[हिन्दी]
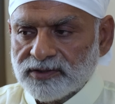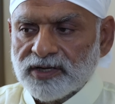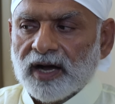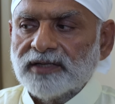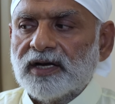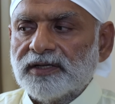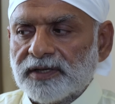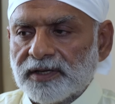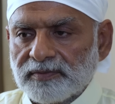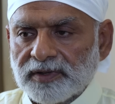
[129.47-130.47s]
जहां जहां
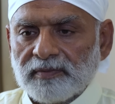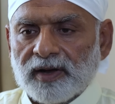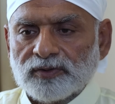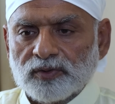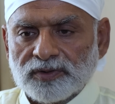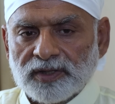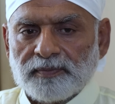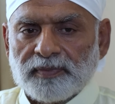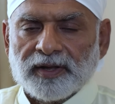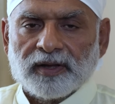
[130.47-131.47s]
धर्म की बात होती है
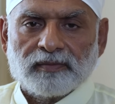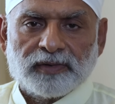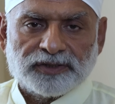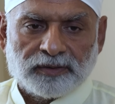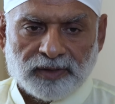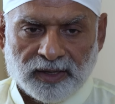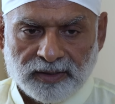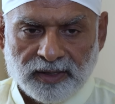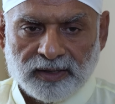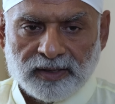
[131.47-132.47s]
परिक्रमा शब्द
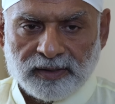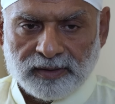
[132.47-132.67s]
आता है